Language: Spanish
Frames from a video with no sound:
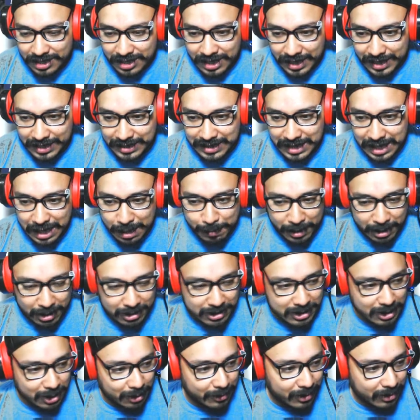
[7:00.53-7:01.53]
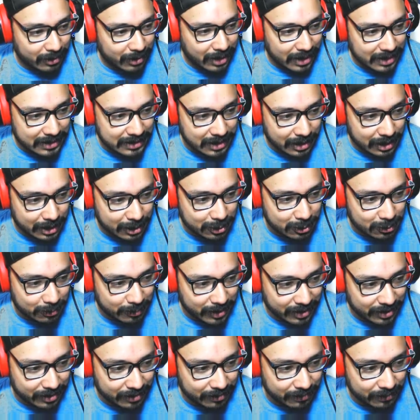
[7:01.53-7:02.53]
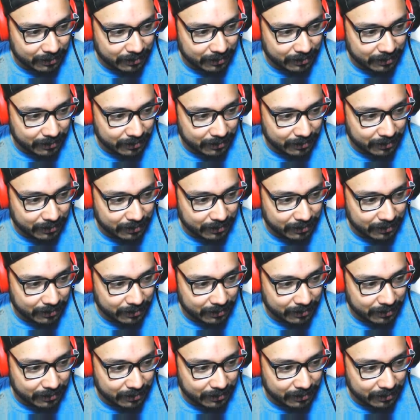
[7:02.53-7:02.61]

Ahí está, y para los que no vieron, ahí está el resumen.